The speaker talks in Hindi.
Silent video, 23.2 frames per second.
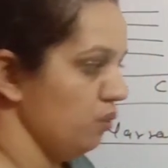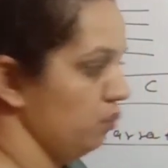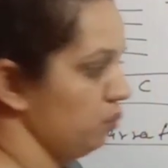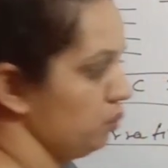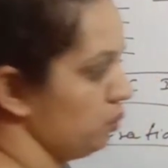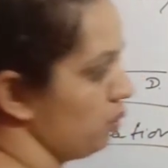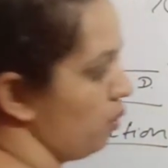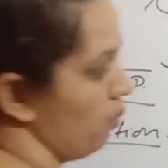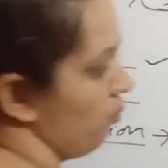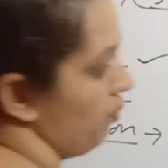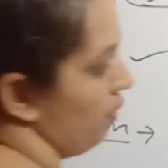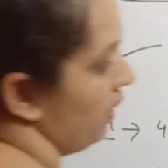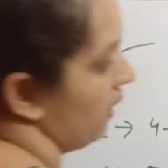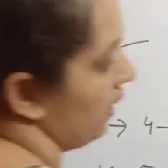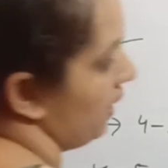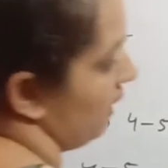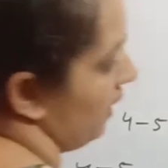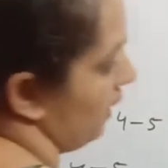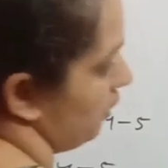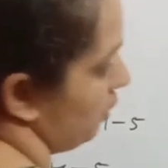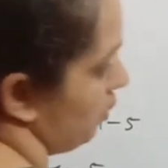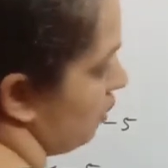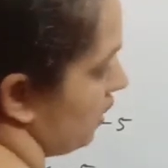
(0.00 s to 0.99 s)
उसको फिल
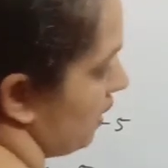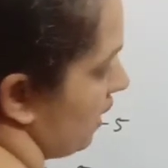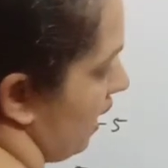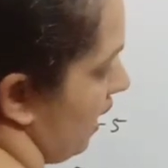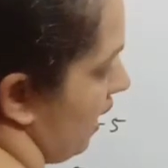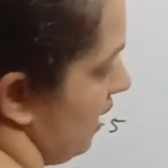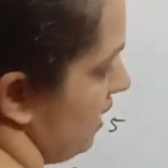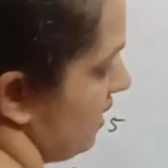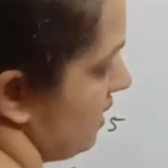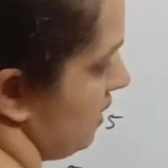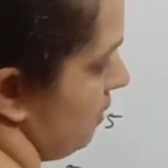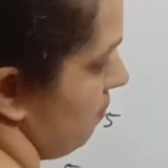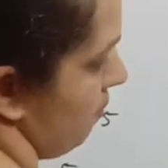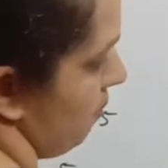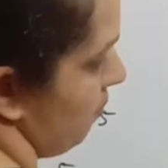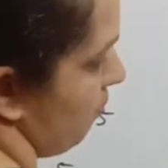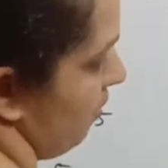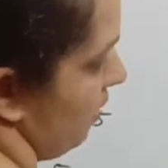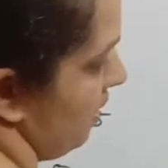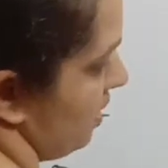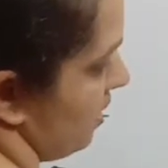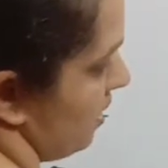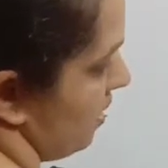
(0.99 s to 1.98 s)
करना तो यहाँ से भी
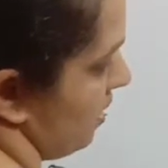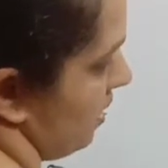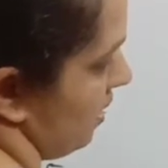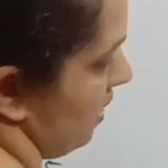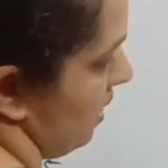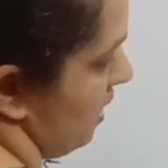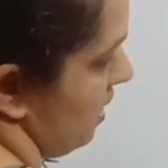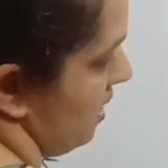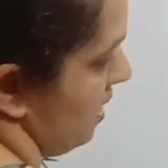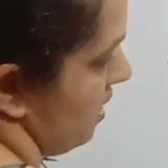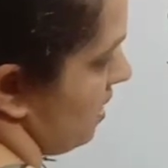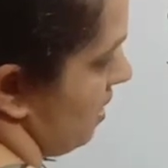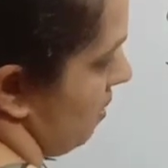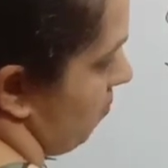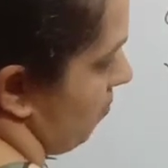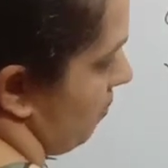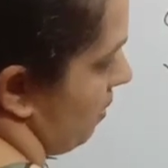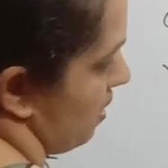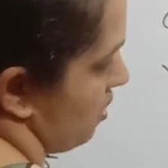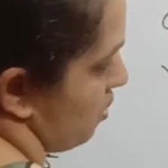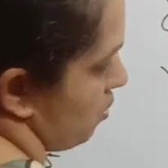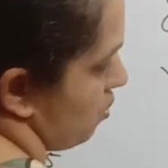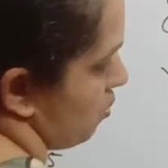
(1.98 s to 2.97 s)
फ्रेंड्स तीन से
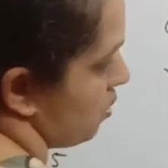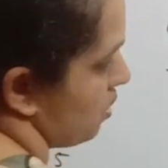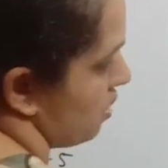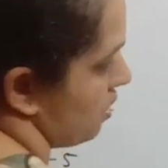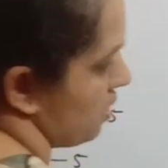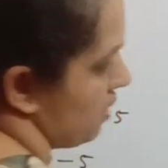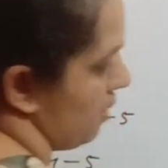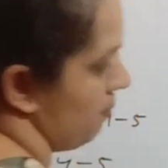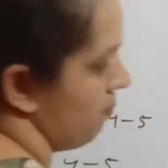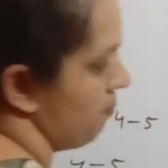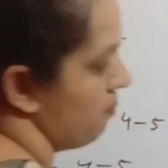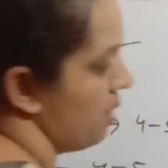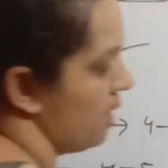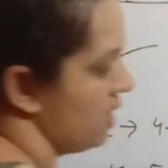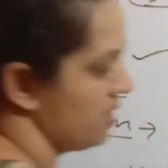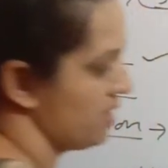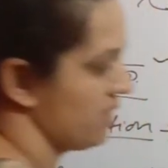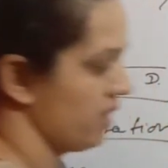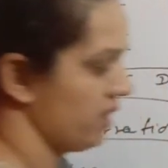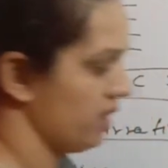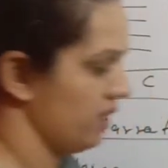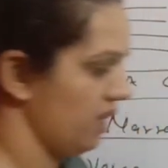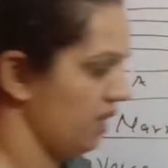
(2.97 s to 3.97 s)
पाँच क्वेश्चन हम मान
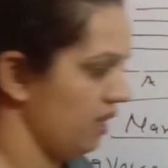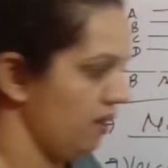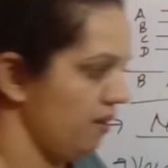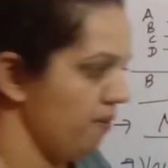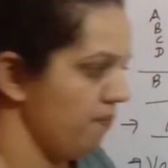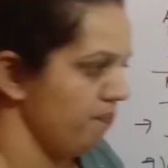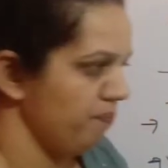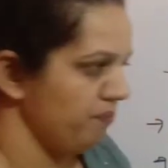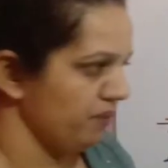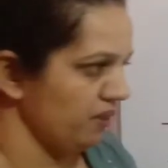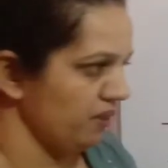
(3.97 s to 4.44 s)
सकते हैं